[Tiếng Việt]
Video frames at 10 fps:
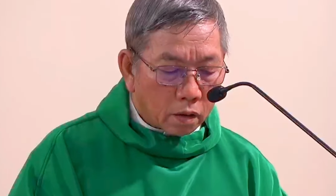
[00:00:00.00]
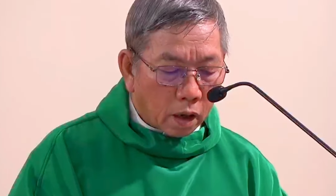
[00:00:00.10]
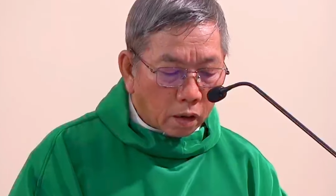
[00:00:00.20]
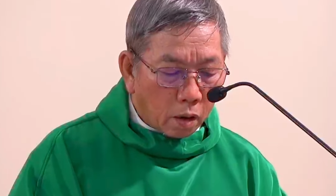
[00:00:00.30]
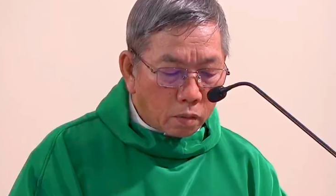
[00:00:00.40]

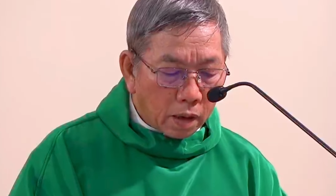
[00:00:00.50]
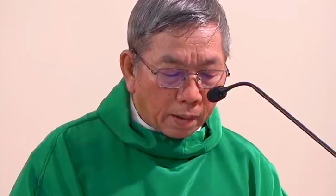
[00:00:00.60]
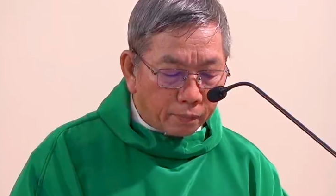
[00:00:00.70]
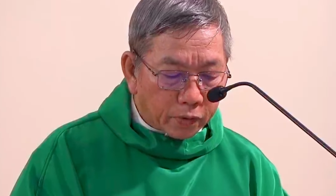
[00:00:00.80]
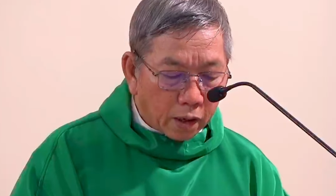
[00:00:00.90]
Các ông
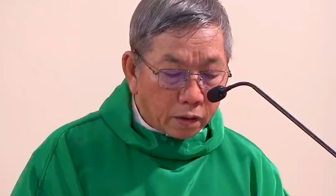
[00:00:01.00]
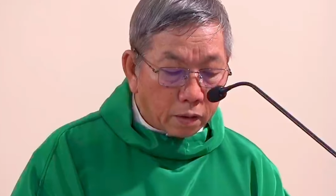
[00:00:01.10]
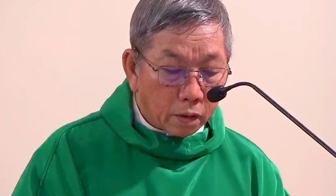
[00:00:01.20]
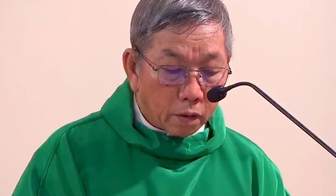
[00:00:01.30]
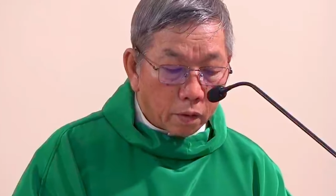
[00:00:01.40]
làm thinh,
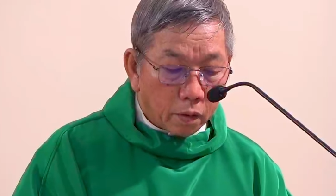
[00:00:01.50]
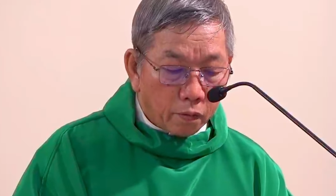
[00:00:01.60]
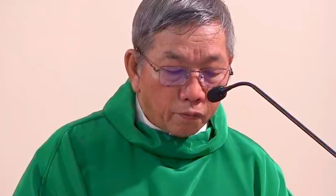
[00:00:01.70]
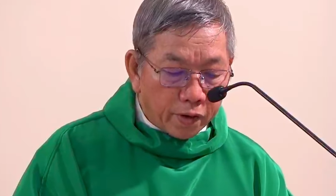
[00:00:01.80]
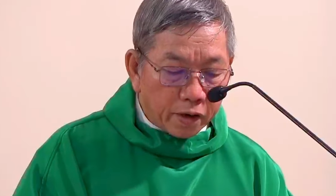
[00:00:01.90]

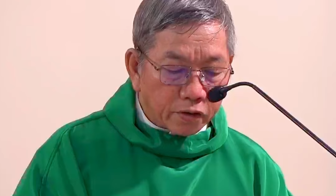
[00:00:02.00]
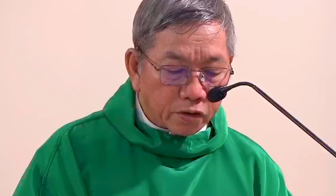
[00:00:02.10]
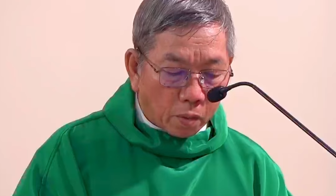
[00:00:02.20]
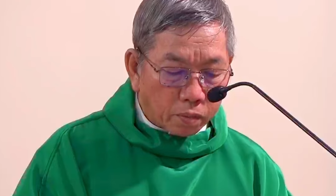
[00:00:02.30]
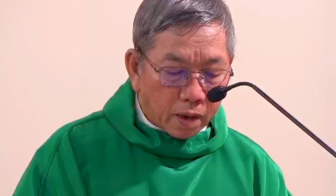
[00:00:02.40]
vì
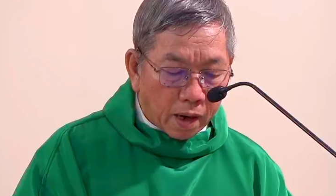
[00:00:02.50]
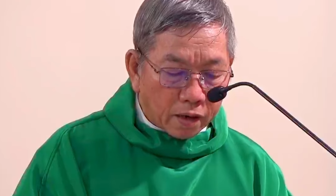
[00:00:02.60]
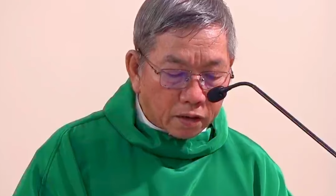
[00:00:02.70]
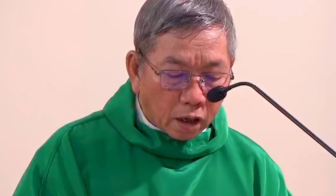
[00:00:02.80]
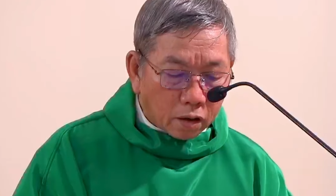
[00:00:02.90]
dọc
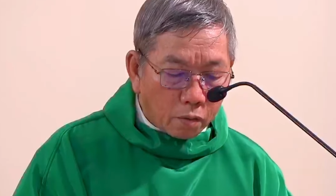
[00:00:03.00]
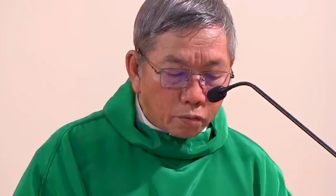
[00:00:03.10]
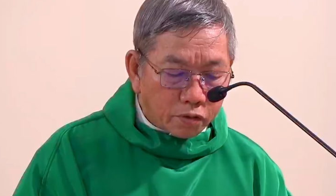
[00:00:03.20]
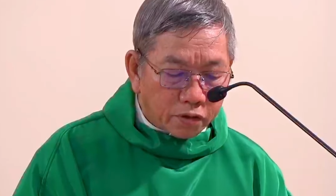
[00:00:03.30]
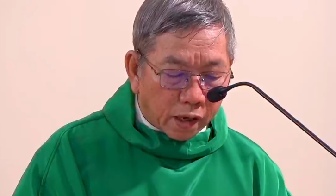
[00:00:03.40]
đàng các
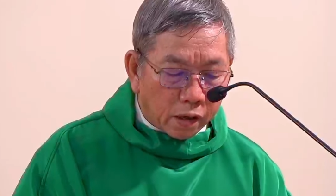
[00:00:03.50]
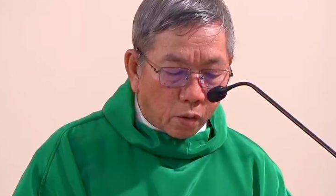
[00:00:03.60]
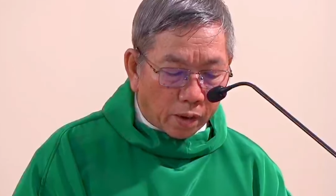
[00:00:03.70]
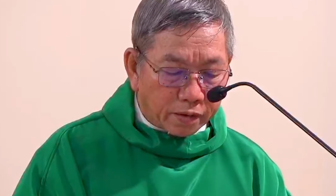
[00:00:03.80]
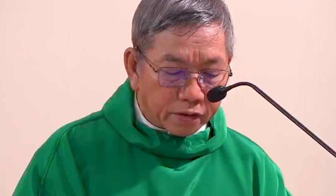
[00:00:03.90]
ông tranh
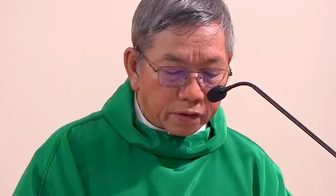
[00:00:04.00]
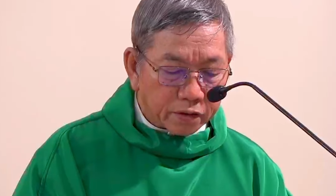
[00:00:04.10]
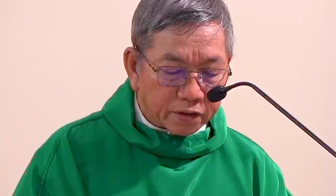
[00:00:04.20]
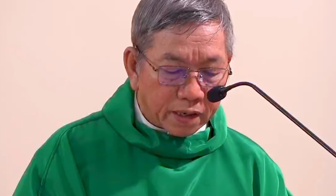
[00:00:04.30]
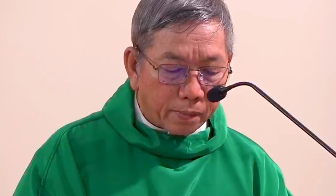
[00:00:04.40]
luận
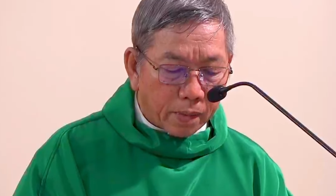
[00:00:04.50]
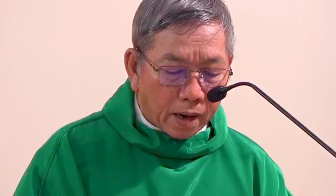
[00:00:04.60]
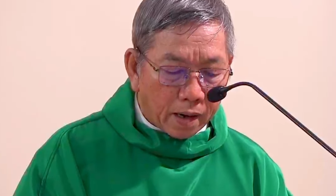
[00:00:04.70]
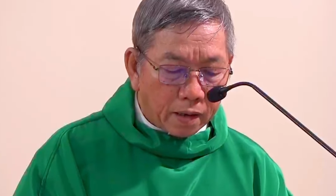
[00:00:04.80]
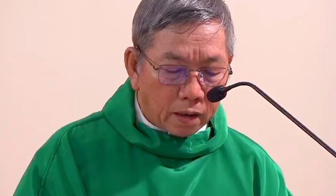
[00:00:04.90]
xem
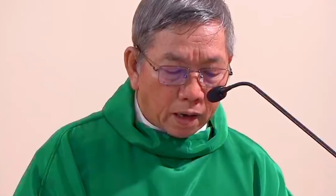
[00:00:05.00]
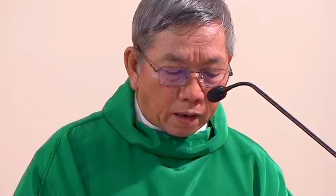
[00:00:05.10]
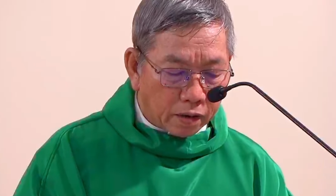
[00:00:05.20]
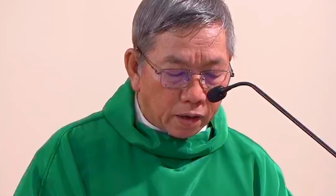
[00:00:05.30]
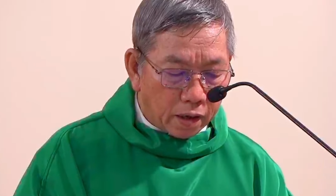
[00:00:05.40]
ai là
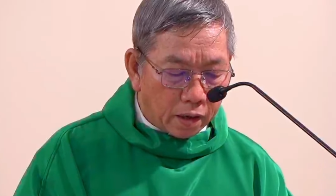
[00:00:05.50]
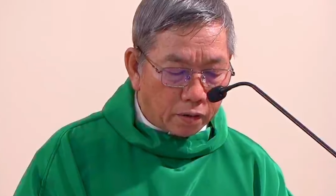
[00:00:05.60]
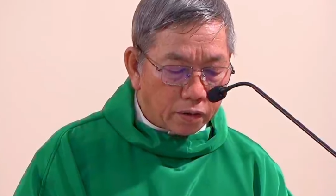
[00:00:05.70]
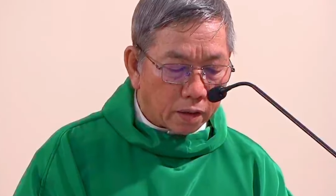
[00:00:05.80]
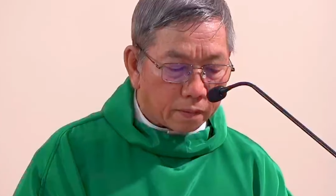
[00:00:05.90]
người
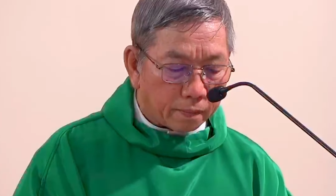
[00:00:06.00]
lớn nhất.